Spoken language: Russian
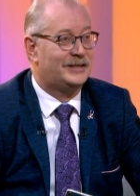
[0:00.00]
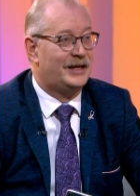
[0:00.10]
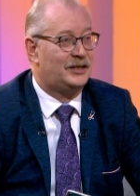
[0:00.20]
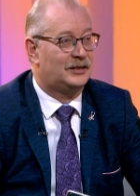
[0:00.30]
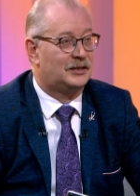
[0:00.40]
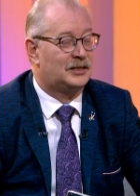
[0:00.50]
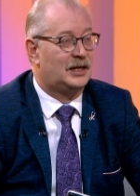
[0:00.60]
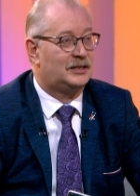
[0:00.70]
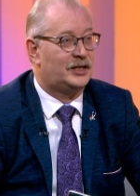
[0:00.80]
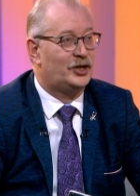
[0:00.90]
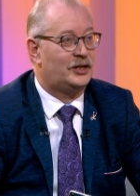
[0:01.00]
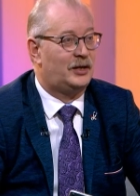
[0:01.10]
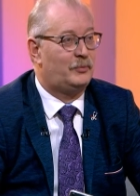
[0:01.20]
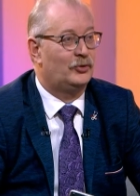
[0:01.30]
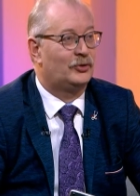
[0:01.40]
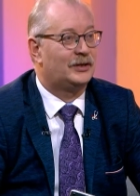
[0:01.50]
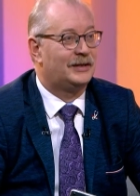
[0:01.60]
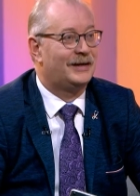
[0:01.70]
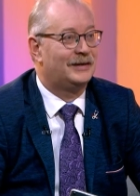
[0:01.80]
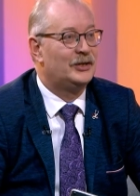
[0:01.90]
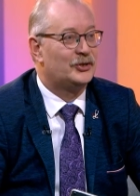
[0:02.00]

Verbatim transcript: знаете, так сказать, сажать ребенка на,